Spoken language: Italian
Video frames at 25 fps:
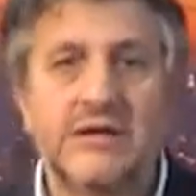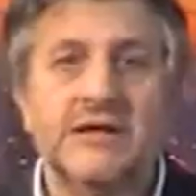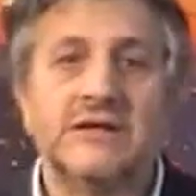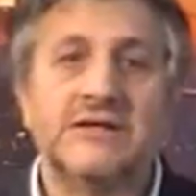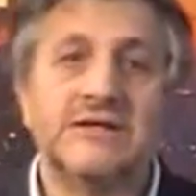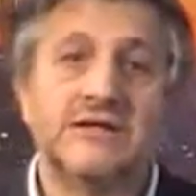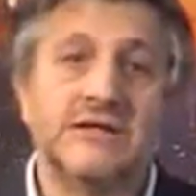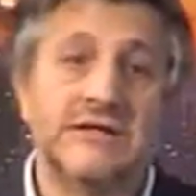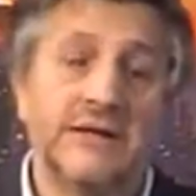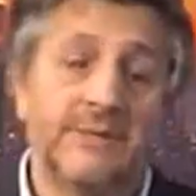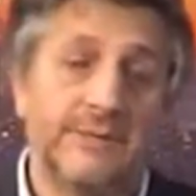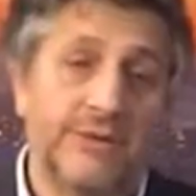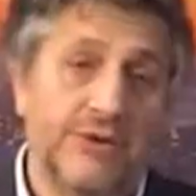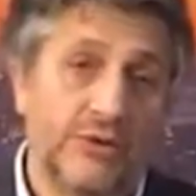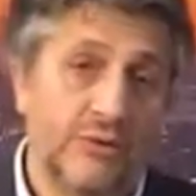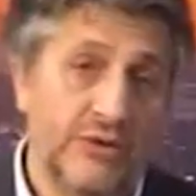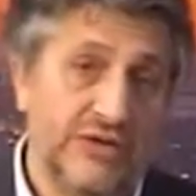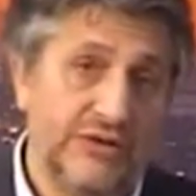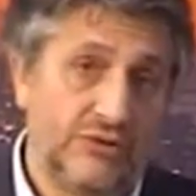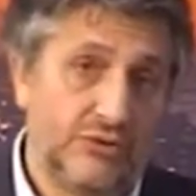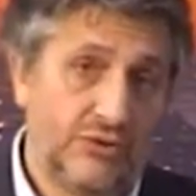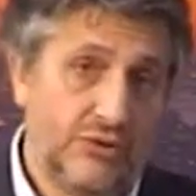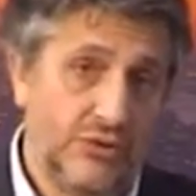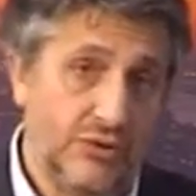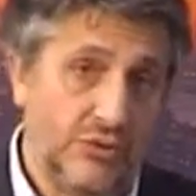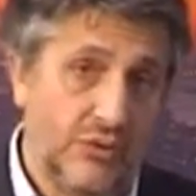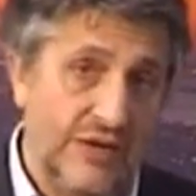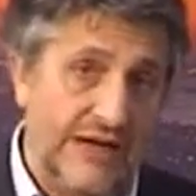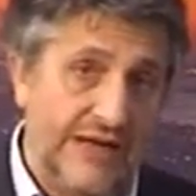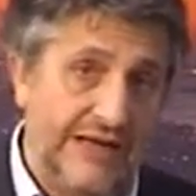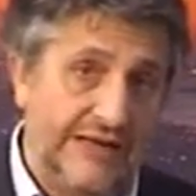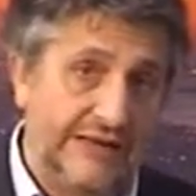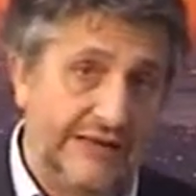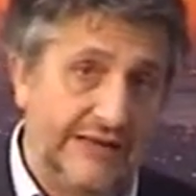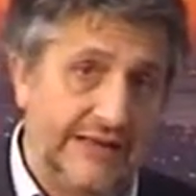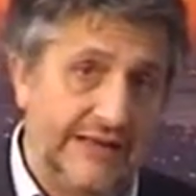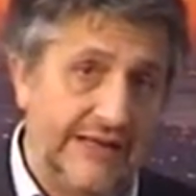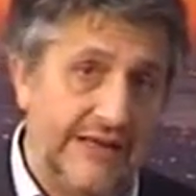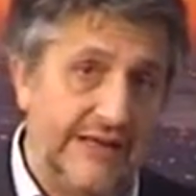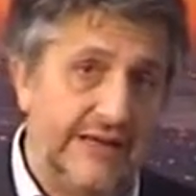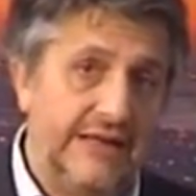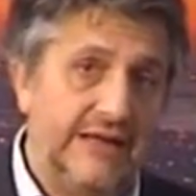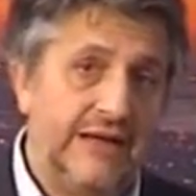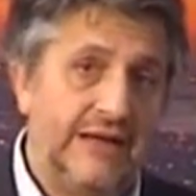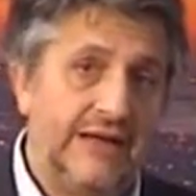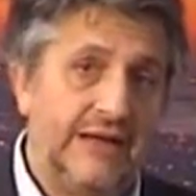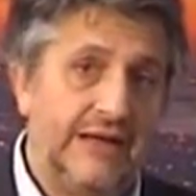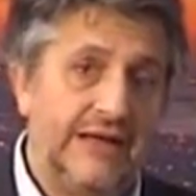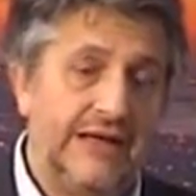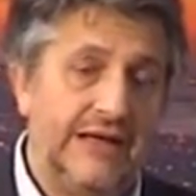sia per quanto riguarda
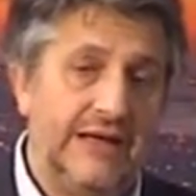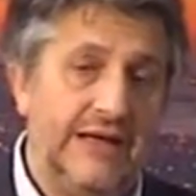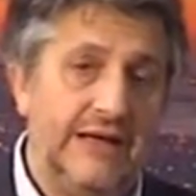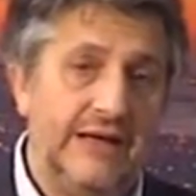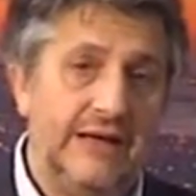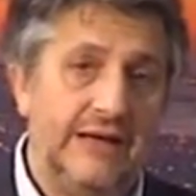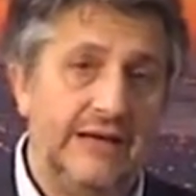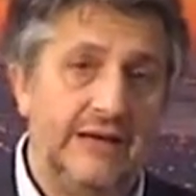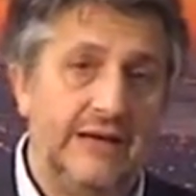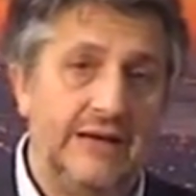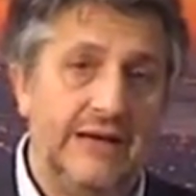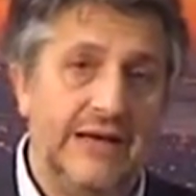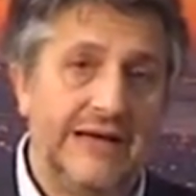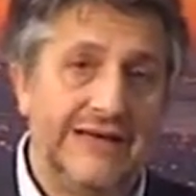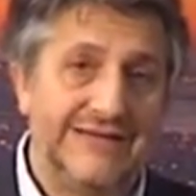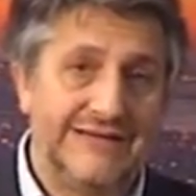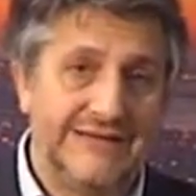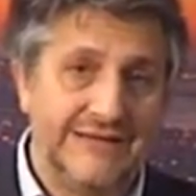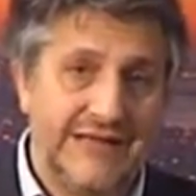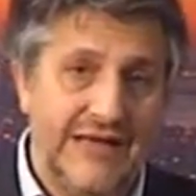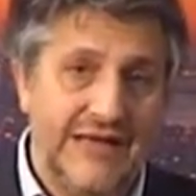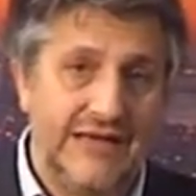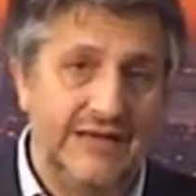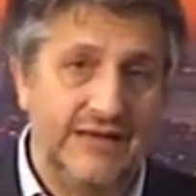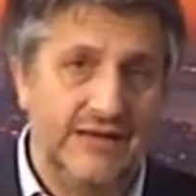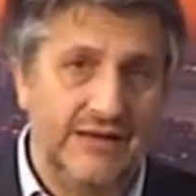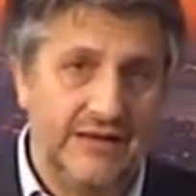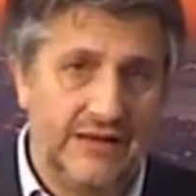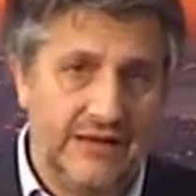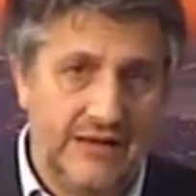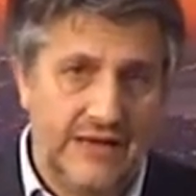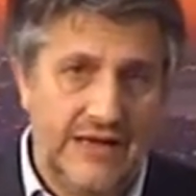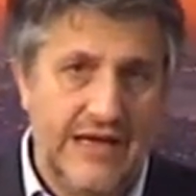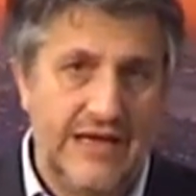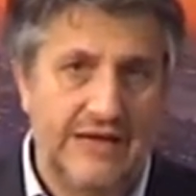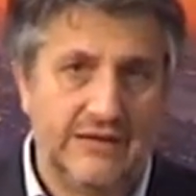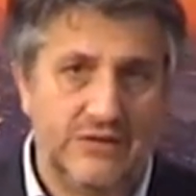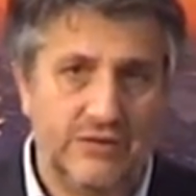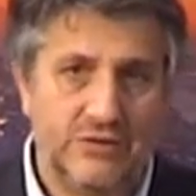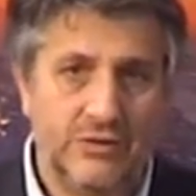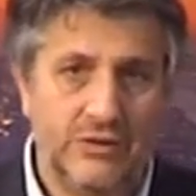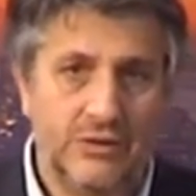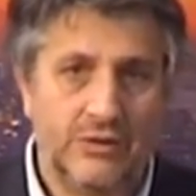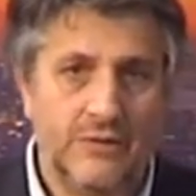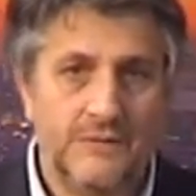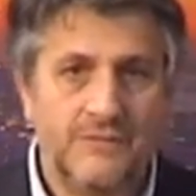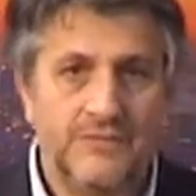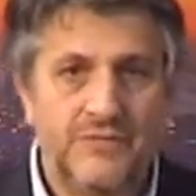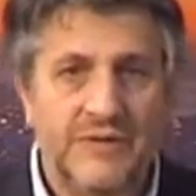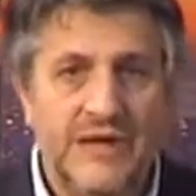le eh, aziende che
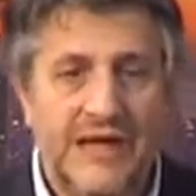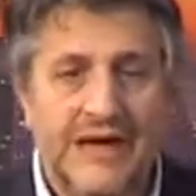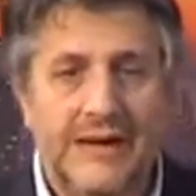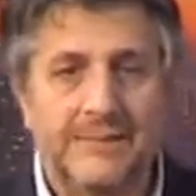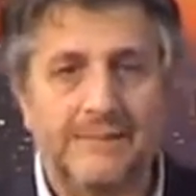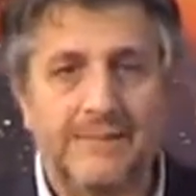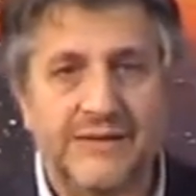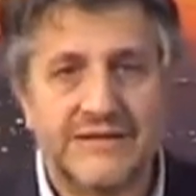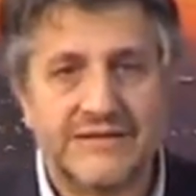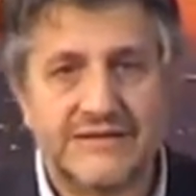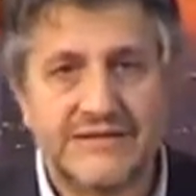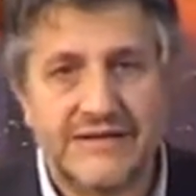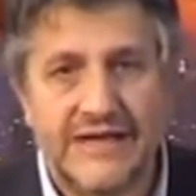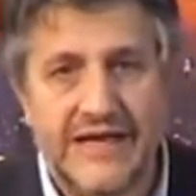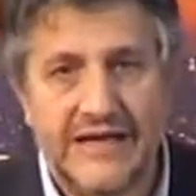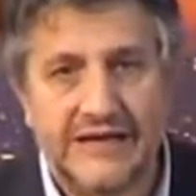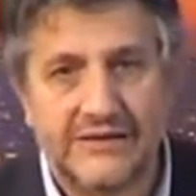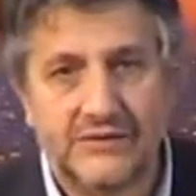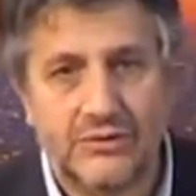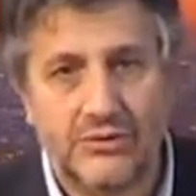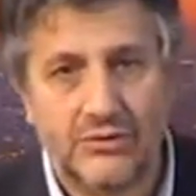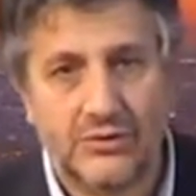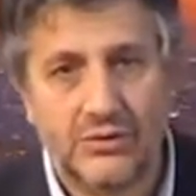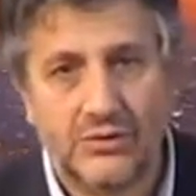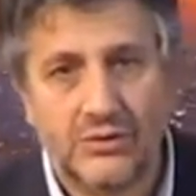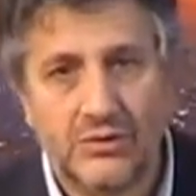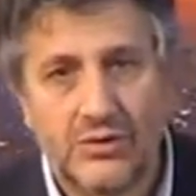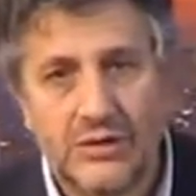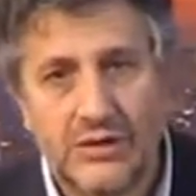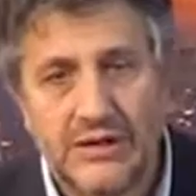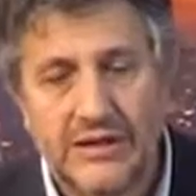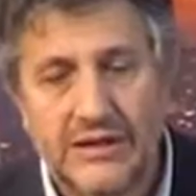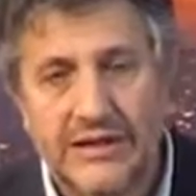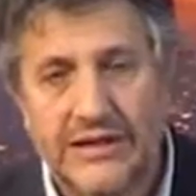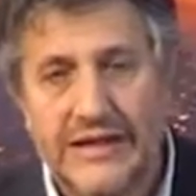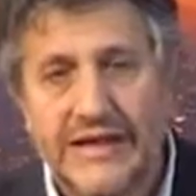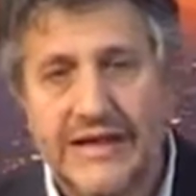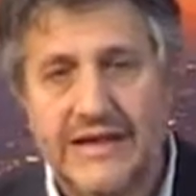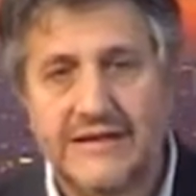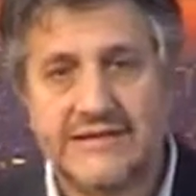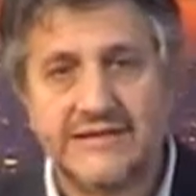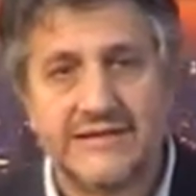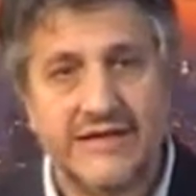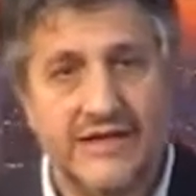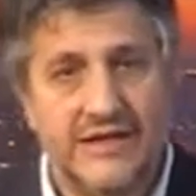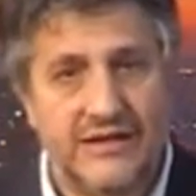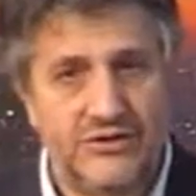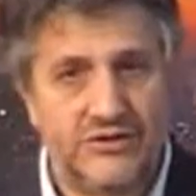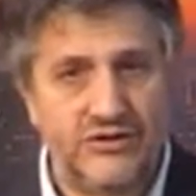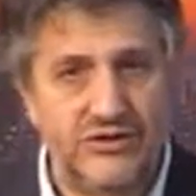hanno abbassato la
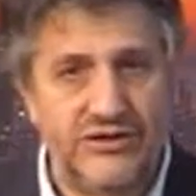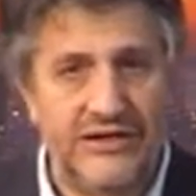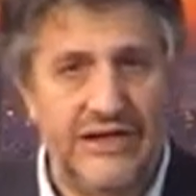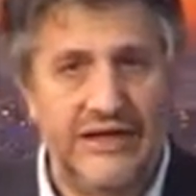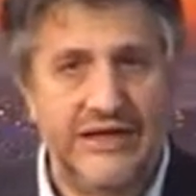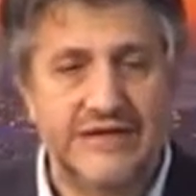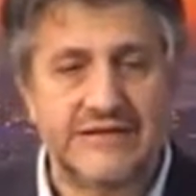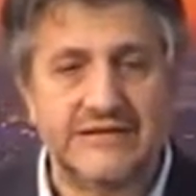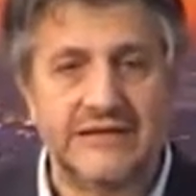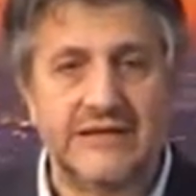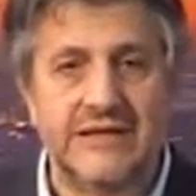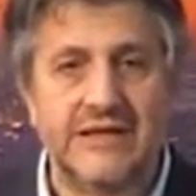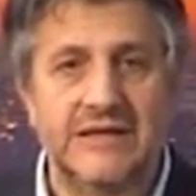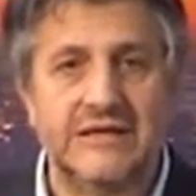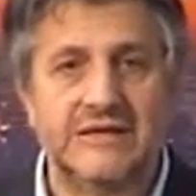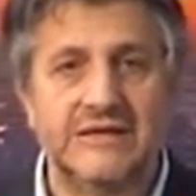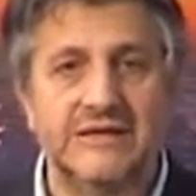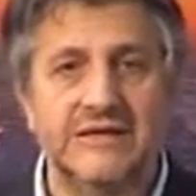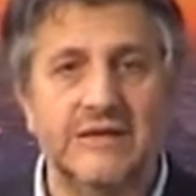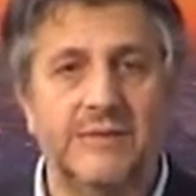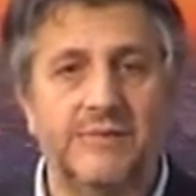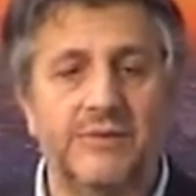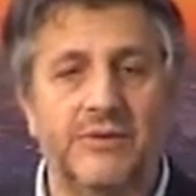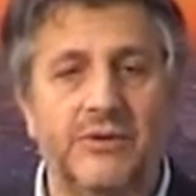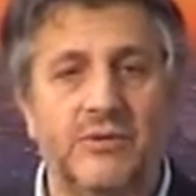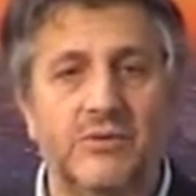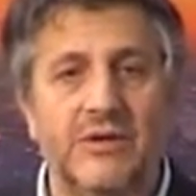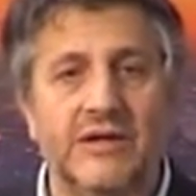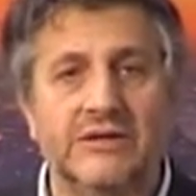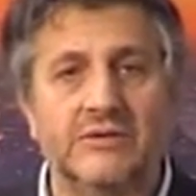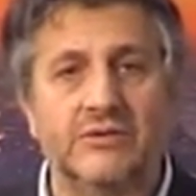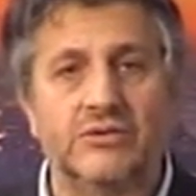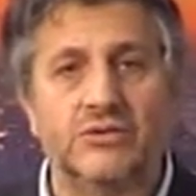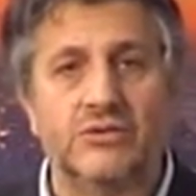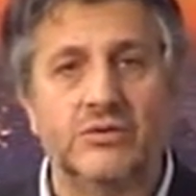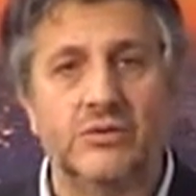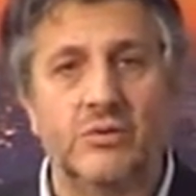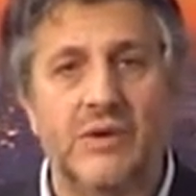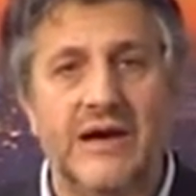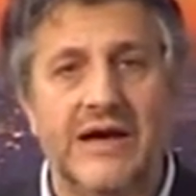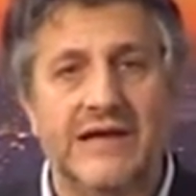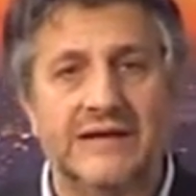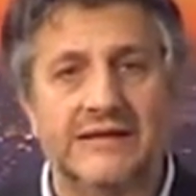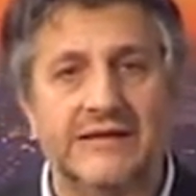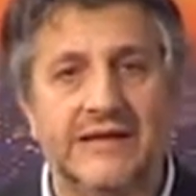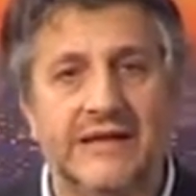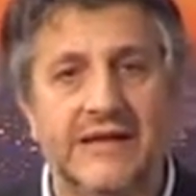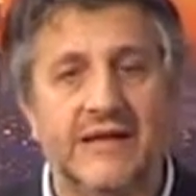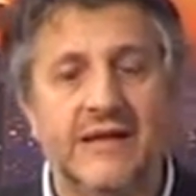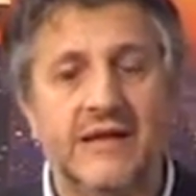saracinesca, sia per quanto
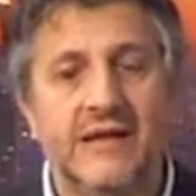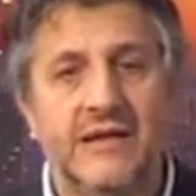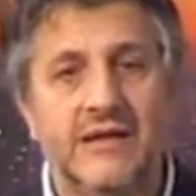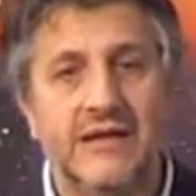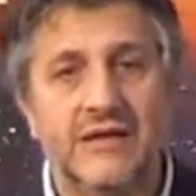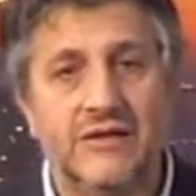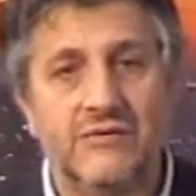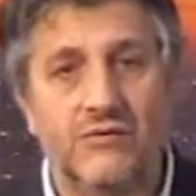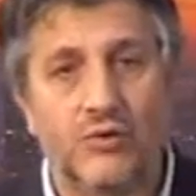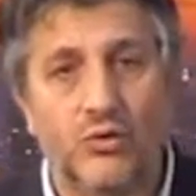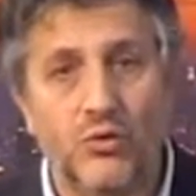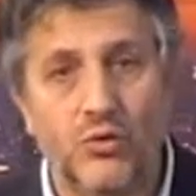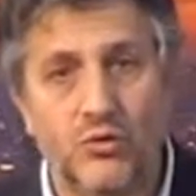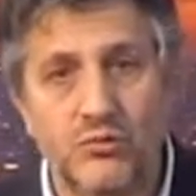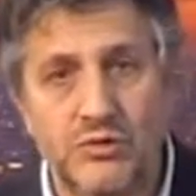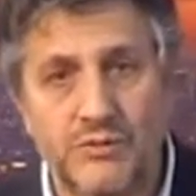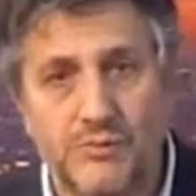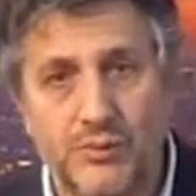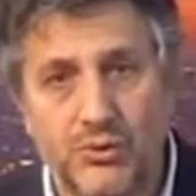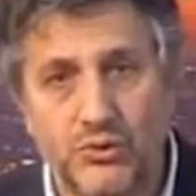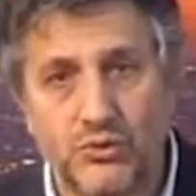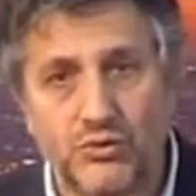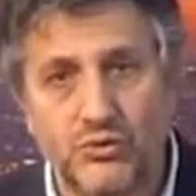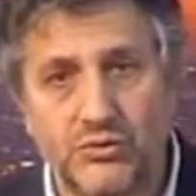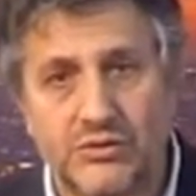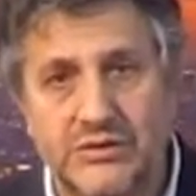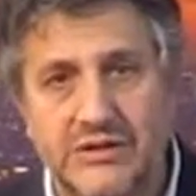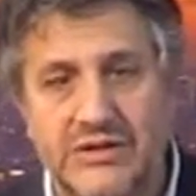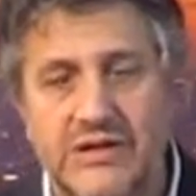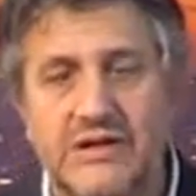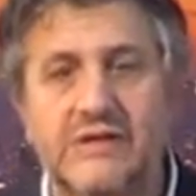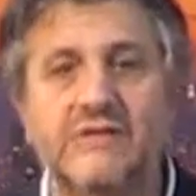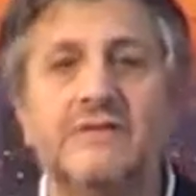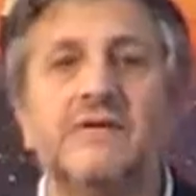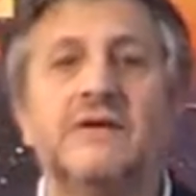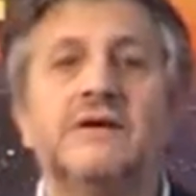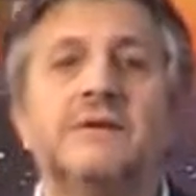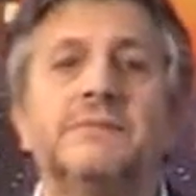riguarda i volumi produttivi.